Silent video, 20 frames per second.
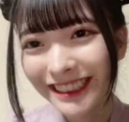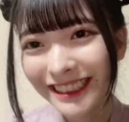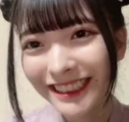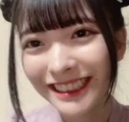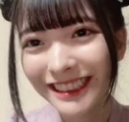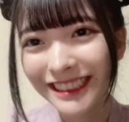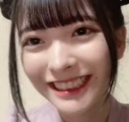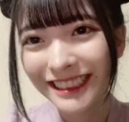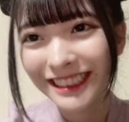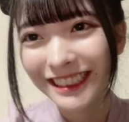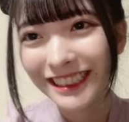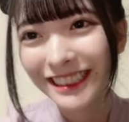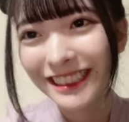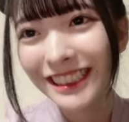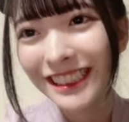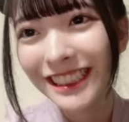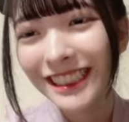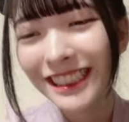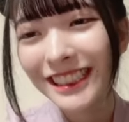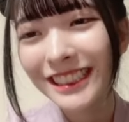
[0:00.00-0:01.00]
実質。
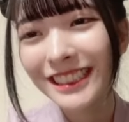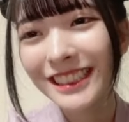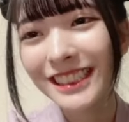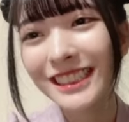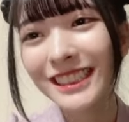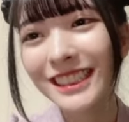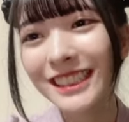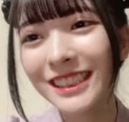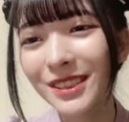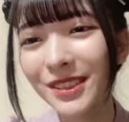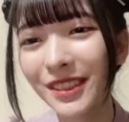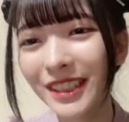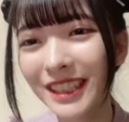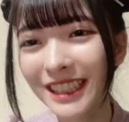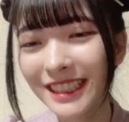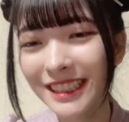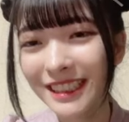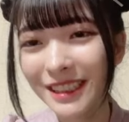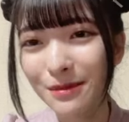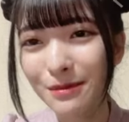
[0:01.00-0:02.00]
実質
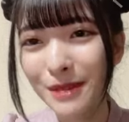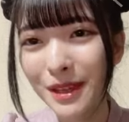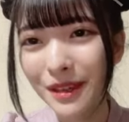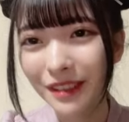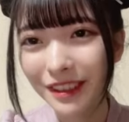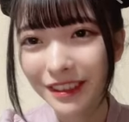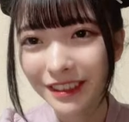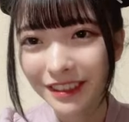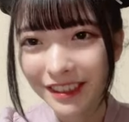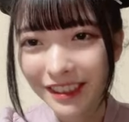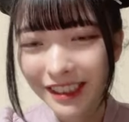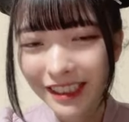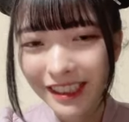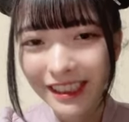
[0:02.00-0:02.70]
私に迷惑。